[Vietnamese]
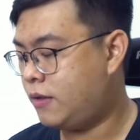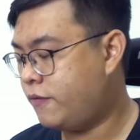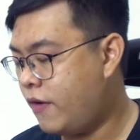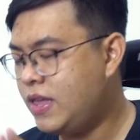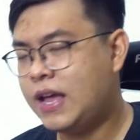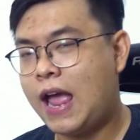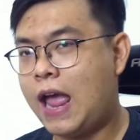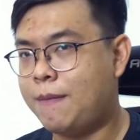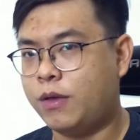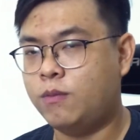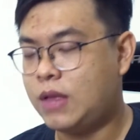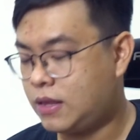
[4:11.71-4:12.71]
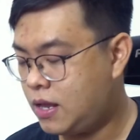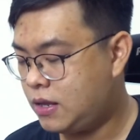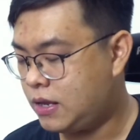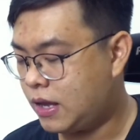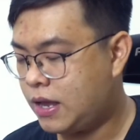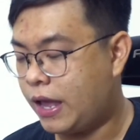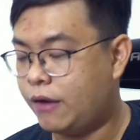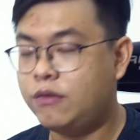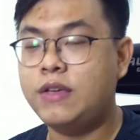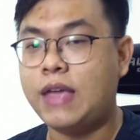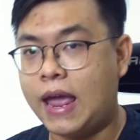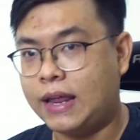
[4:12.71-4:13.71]
Với những ai mà chúng ta thích những cái kiểu
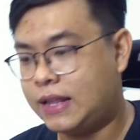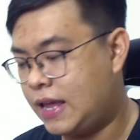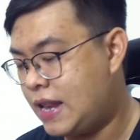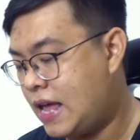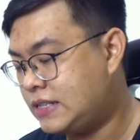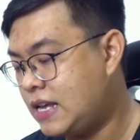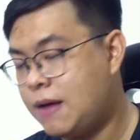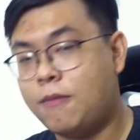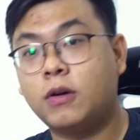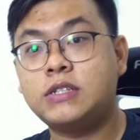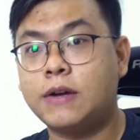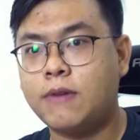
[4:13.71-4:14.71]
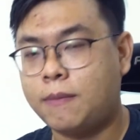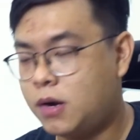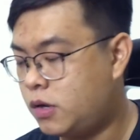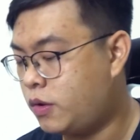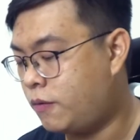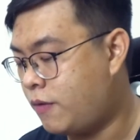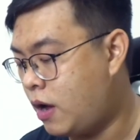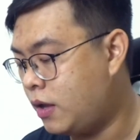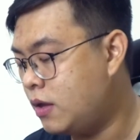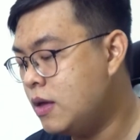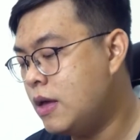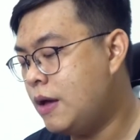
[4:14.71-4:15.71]
như vậy thì đây sẽ là một cái sản phẩm rất là tuyệt vời.
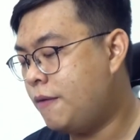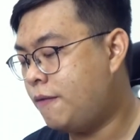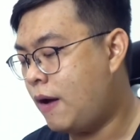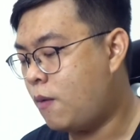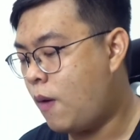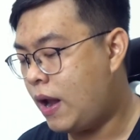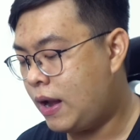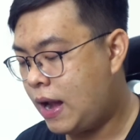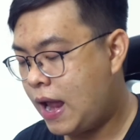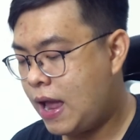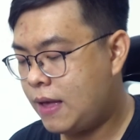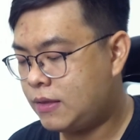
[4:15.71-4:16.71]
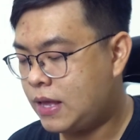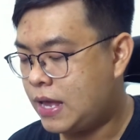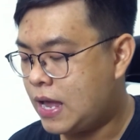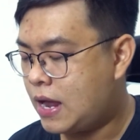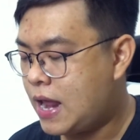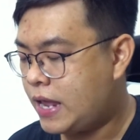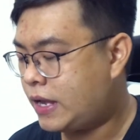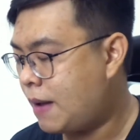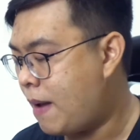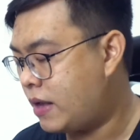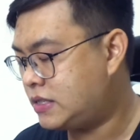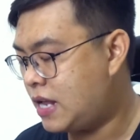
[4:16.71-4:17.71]
Và ngoài ra thì ở đây các
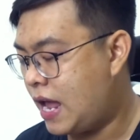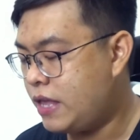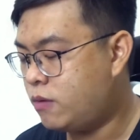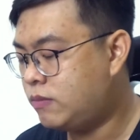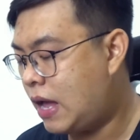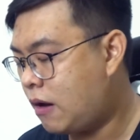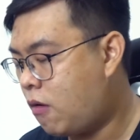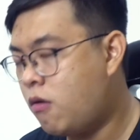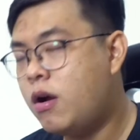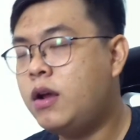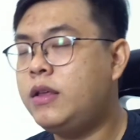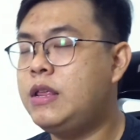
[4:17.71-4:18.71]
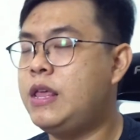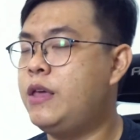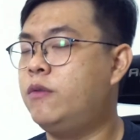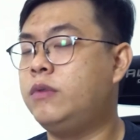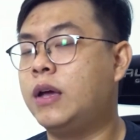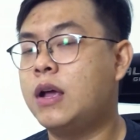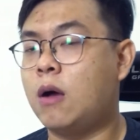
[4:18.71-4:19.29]
bạn sẽ thấy chúng ta có rất nhiều những cái